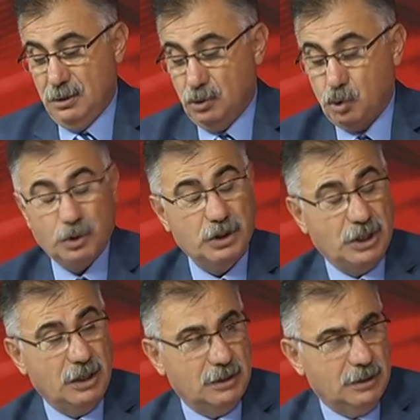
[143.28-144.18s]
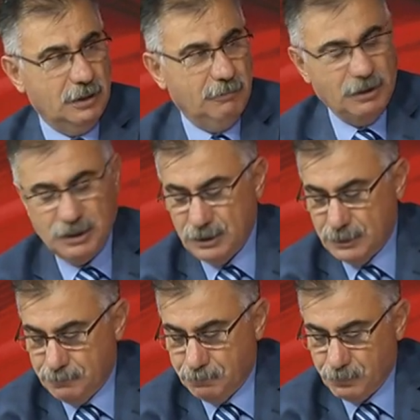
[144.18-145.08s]
soru işaretleri
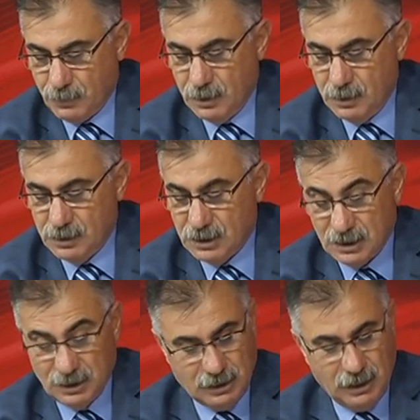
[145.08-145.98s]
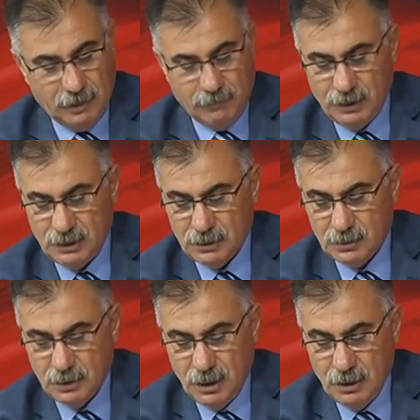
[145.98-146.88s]
var. sıkıntılar var.
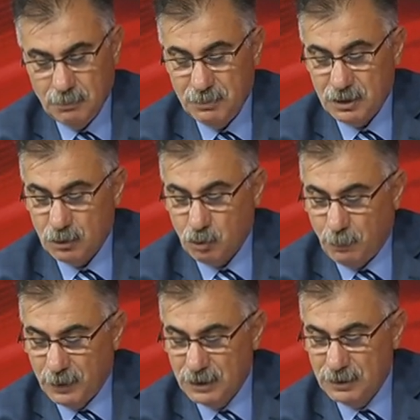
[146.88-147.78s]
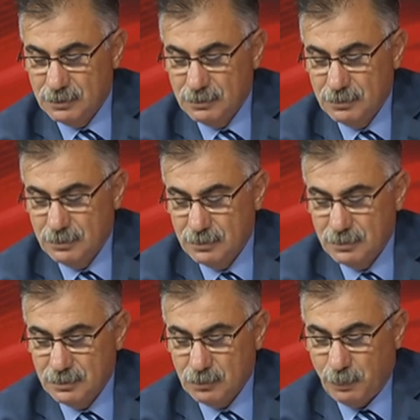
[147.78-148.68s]
Bir de kupanın
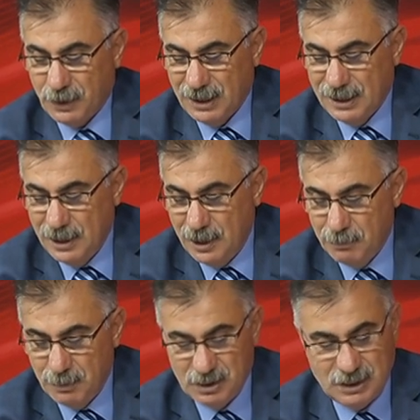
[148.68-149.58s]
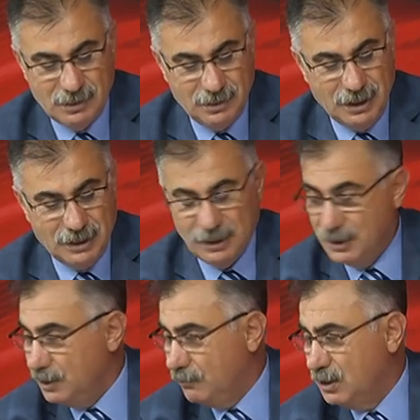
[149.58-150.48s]
kupadan elenmemizin
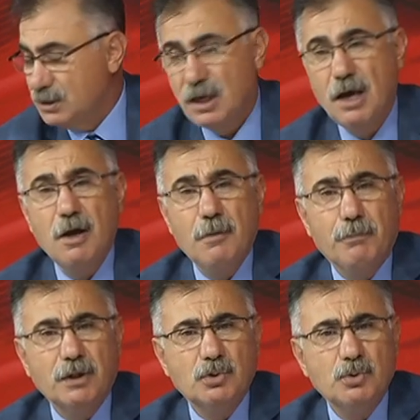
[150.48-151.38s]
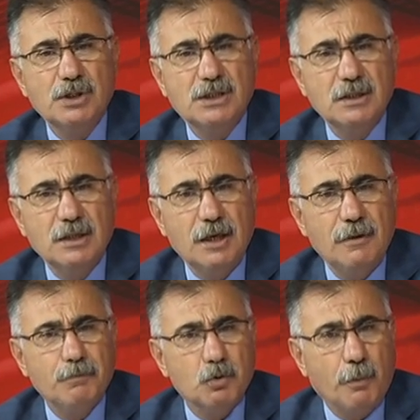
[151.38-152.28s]
nedenleri var. Maç
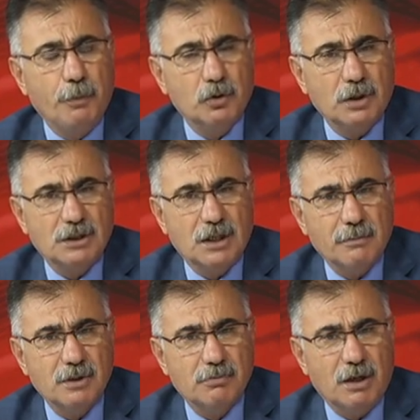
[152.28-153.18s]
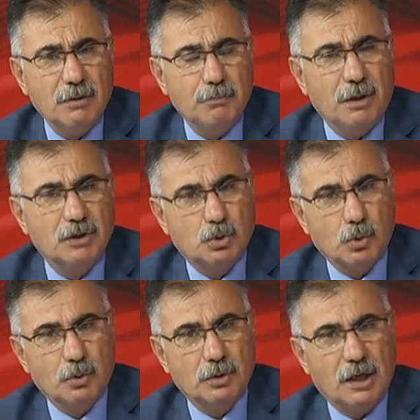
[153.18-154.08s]
öncesinde röportajlarımız var. Maç
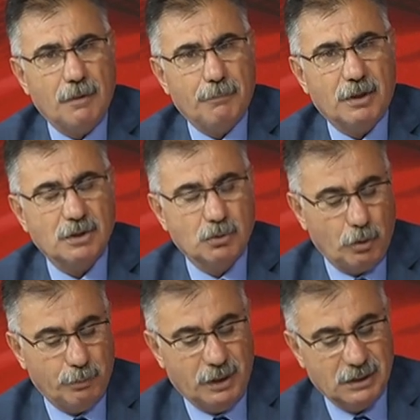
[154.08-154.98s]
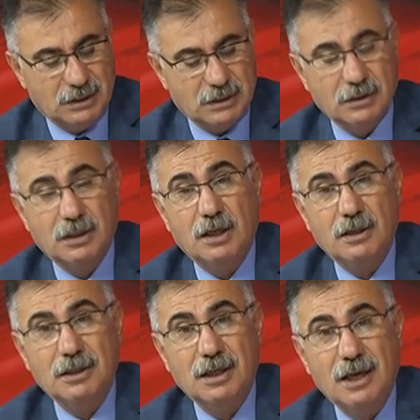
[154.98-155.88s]
sonunda basın
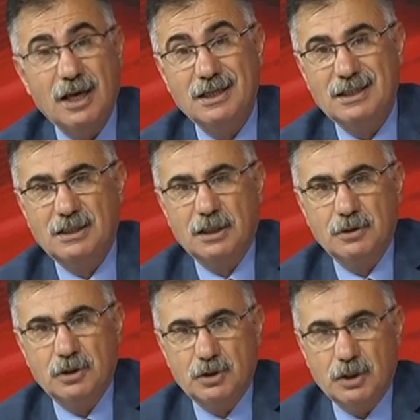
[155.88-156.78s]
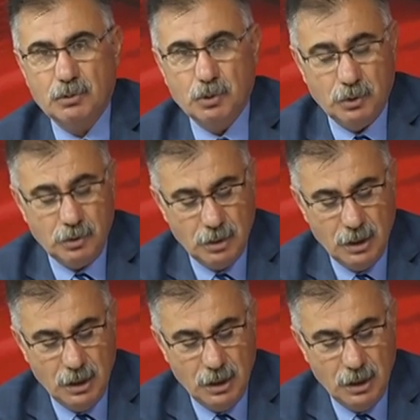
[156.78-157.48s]
toplantısında her iki teknik direktörün